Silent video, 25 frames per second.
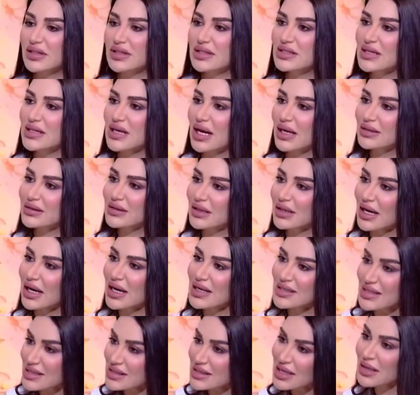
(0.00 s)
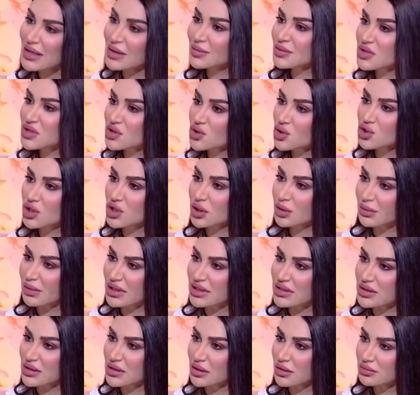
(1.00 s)
انت عندك حساسيه من السوشيال
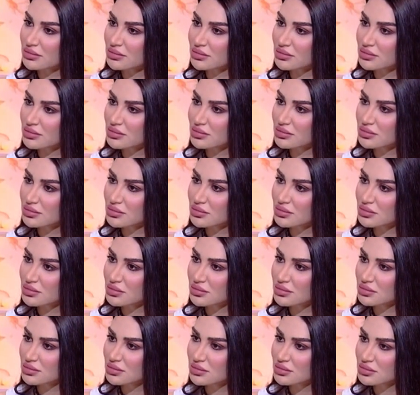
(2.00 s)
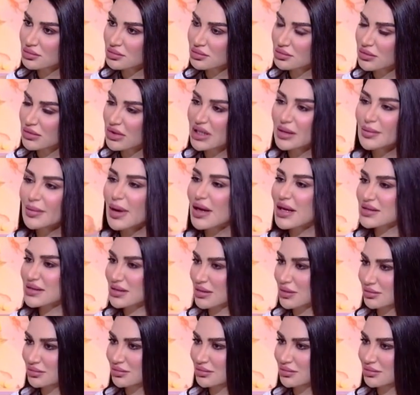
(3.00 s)
ميديا مؤخرا اه لماذا